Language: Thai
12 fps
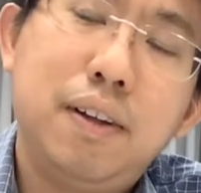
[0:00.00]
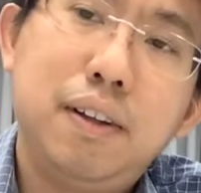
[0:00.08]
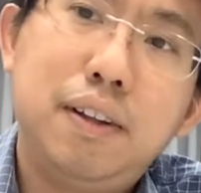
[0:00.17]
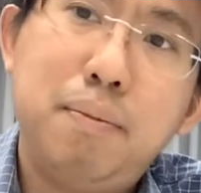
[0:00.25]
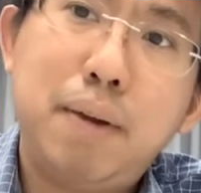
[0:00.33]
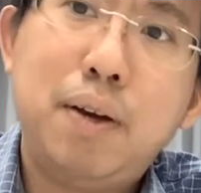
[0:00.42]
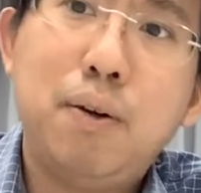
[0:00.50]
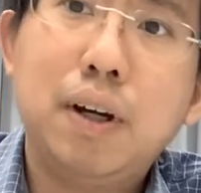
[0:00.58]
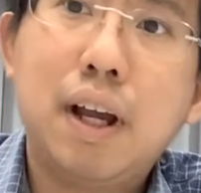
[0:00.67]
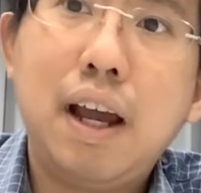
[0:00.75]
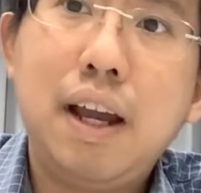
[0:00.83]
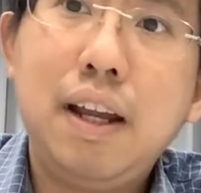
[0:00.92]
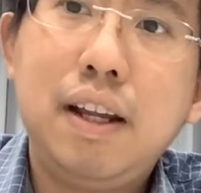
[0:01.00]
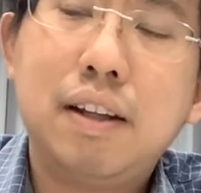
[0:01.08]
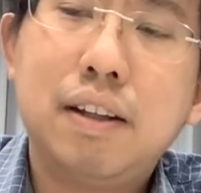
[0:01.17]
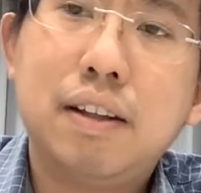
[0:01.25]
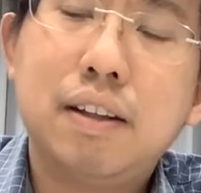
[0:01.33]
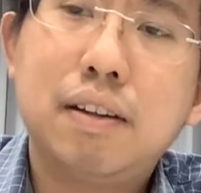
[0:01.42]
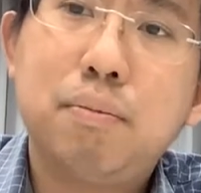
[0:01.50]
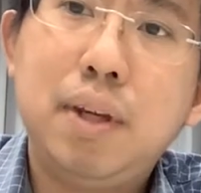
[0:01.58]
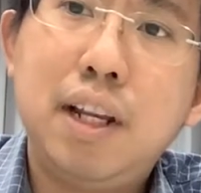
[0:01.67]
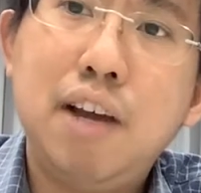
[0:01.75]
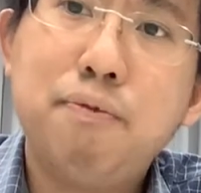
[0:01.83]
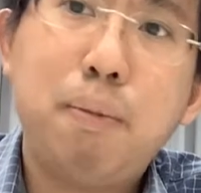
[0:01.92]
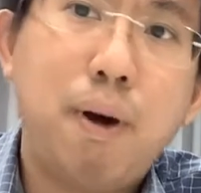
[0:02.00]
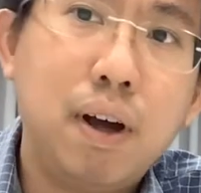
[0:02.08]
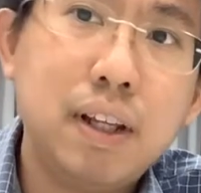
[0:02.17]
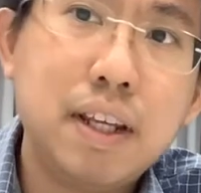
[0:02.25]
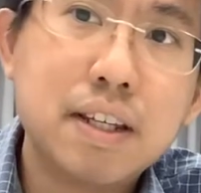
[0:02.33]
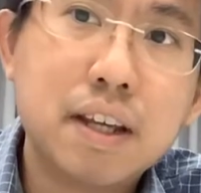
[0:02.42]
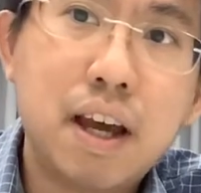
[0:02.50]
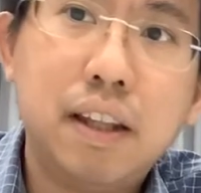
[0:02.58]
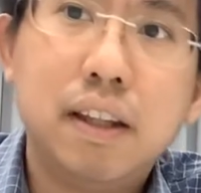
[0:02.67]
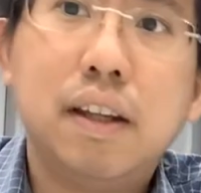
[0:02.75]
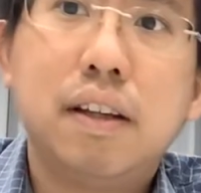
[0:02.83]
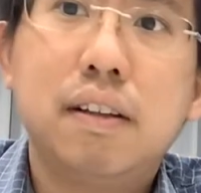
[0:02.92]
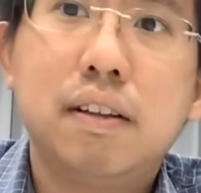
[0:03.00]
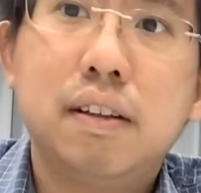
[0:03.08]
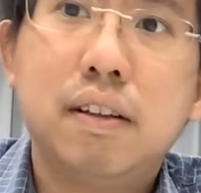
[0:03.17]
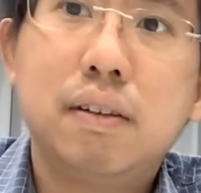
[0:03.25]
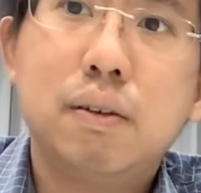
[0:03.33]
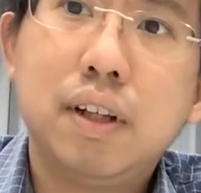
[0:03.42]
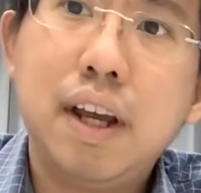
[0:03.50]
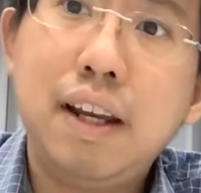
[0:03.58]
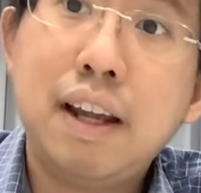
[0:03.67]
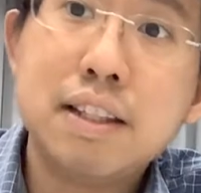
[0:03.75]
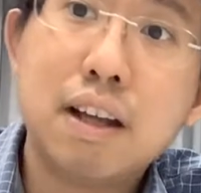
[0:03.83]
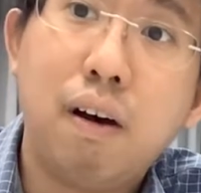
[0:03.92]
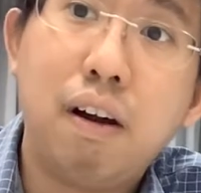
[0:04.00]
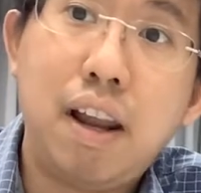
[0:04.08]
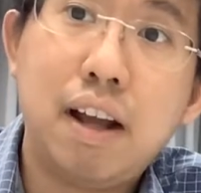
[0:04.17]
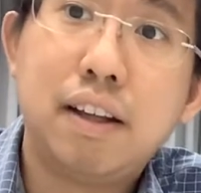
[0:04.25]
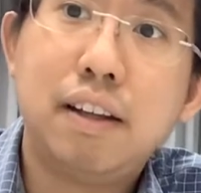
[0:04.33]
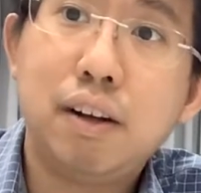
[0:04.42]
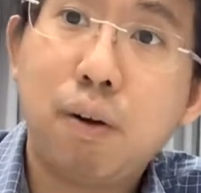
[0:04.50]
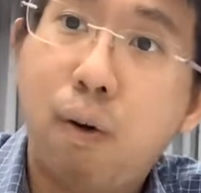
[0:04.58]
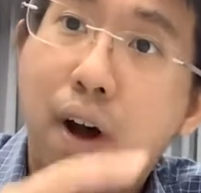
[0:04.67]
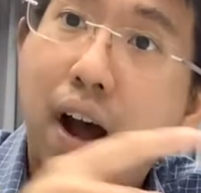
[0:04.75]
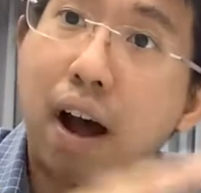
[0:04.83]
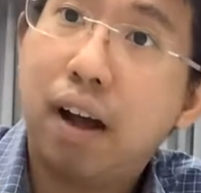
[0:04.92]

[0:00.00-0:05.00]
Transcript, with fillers: ทำไมคนไข้มีเลฟพอลีชันเนี่ยคนไข้น่าจะอ่อนแรงทางด้านขวา